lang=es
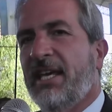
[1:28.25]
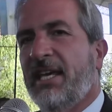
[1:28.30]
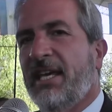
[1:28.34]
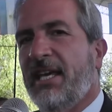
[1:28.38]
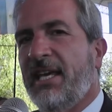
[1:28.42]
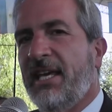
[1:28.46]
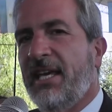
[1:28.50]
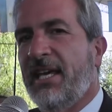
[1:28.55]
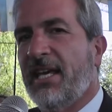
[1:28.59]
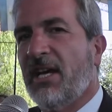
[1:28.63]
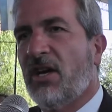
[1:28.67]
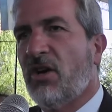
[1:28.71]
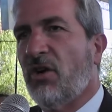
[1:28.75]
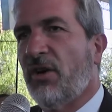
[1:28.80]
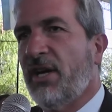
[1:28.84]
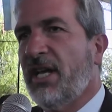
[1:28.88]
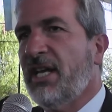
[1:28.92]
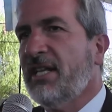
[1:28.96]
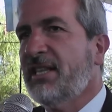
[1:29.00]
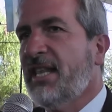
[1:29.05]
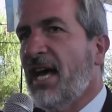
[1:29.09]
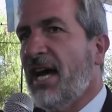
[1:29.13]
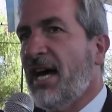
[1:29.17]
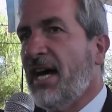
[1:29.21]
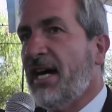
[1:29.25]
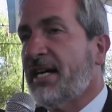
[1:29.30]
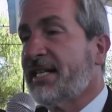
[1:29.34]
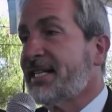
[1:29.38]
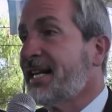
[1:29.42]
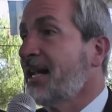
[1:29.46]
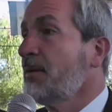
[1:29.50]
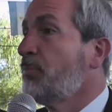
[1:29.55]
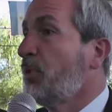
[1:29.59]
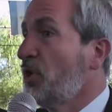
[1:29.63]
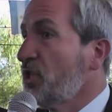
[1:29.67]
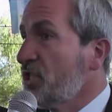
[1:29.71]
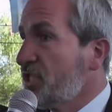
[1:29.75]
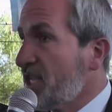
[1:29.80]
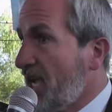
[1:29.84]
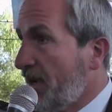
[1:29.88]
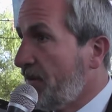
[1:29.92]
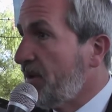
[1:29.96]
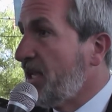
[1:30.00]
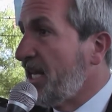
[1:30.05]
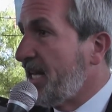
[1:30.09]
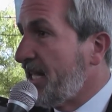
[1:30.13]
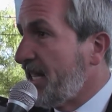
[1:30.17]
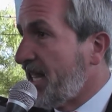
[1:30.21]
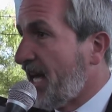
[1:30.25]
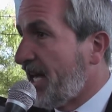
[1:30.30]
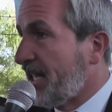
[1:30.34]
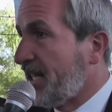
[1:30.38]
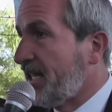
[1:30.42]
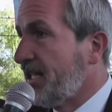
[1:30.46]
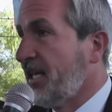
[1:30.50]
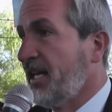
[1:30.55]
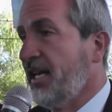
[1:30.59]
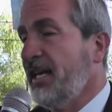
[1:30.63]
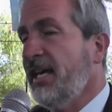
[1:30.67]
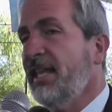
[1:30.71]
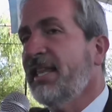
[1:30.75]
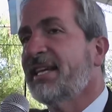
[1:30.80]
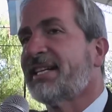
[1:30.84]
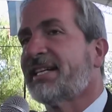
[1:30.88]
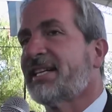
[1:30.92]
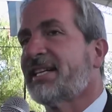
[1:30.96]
y con esta responsabilidad eh, de